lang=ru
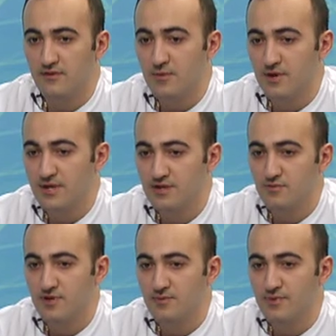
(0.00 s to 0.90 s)
рамках этого
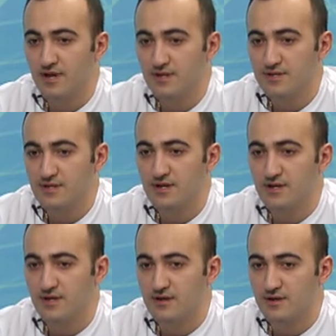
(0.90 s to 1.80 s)
мероприятия
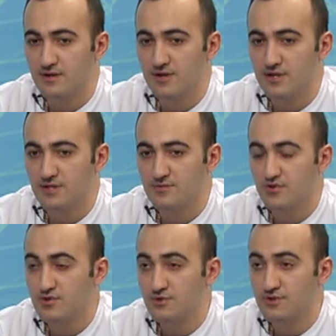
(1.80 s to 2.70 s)
а, также
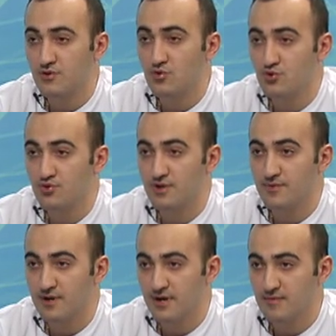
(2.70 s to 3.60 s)
предусмотрена культурная
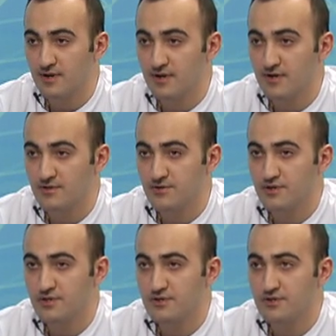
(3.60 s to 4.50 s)
программа. То
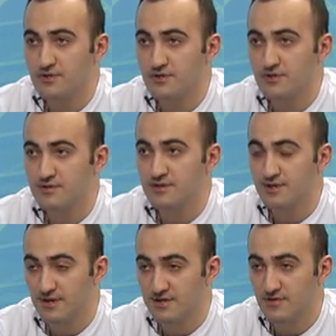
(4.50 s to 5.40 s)
есть
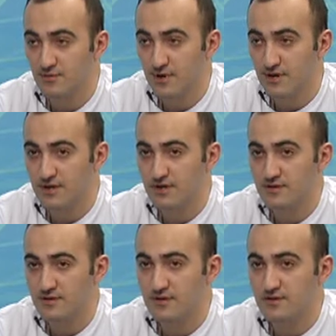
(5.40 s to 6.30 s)
13 э, мая
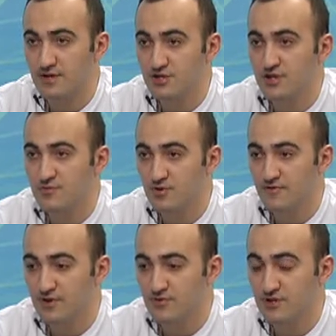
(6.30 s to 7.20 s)
а, на
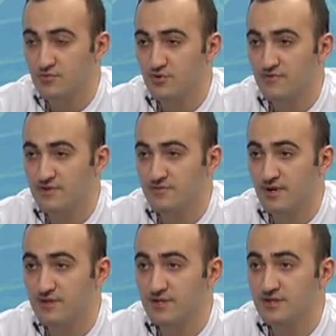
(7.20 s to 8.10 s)
жеребьевке у нас будут
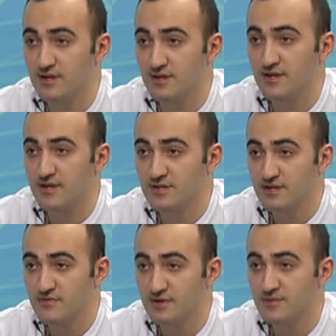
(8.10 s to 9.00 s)
выступать национальные
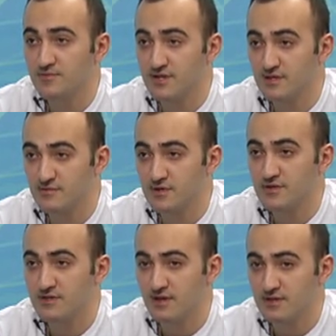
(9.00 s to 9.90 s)
коллективы с
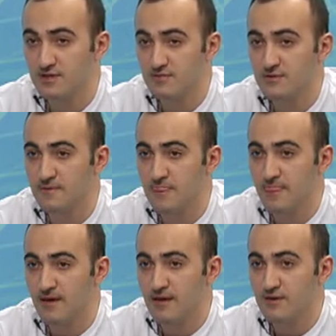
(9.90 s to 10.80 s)
песнями, с танцами.
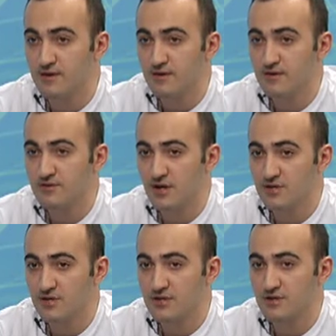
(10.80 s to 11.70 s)
И
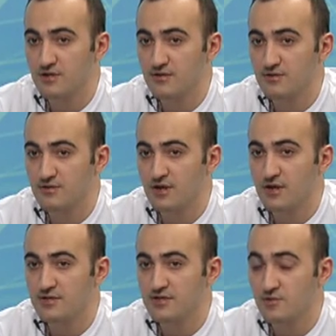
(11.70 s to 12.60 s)
также
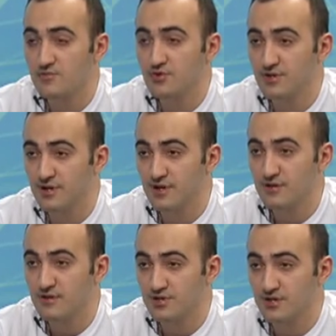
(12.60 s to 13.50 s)
на самом турнире
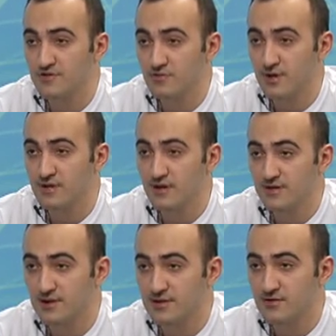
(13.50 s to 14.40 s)
16 мая на
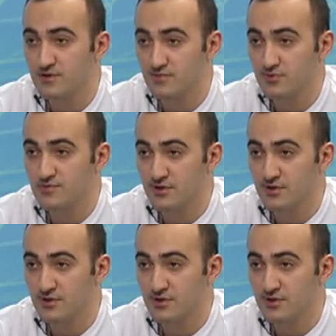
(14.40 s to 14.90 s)
открытии у нас будут